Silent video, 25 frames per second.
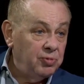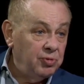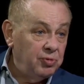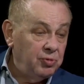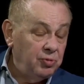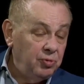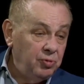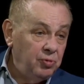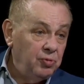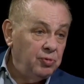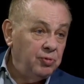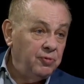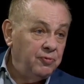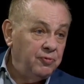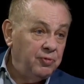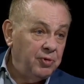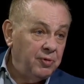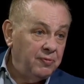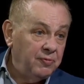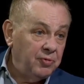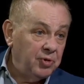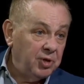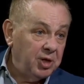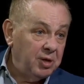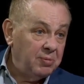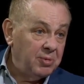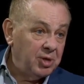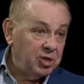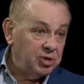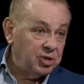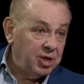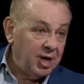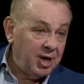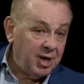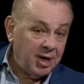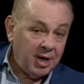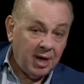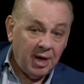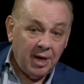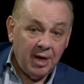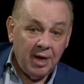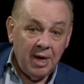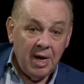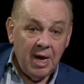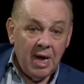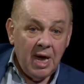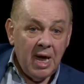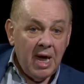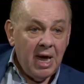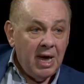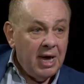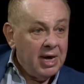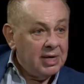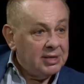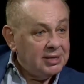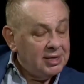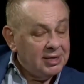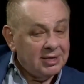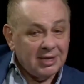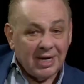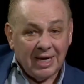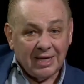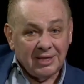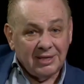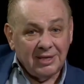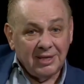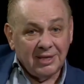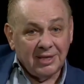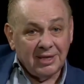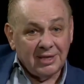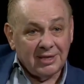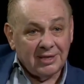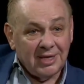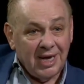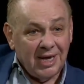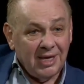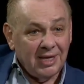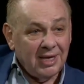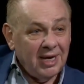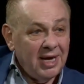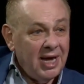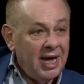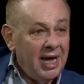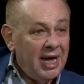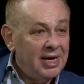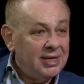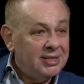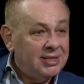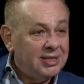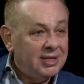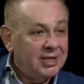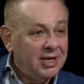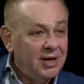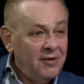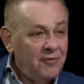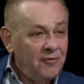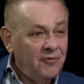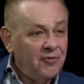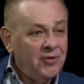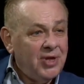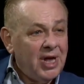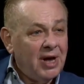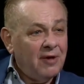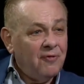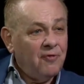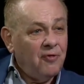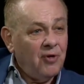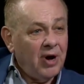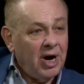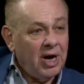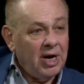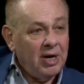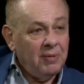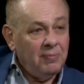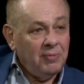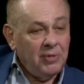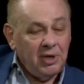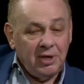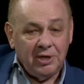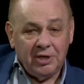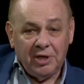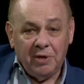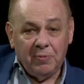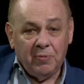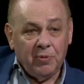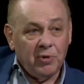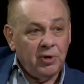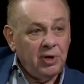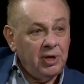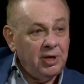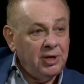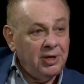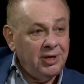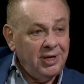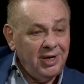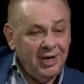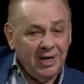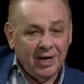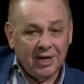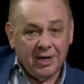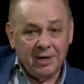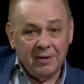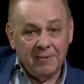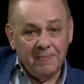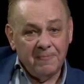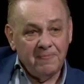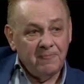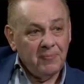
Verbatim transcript: Unruhen führen wird, immer stärker. Es ist ganz interessant, es trifft ja vor allem nicht die Politik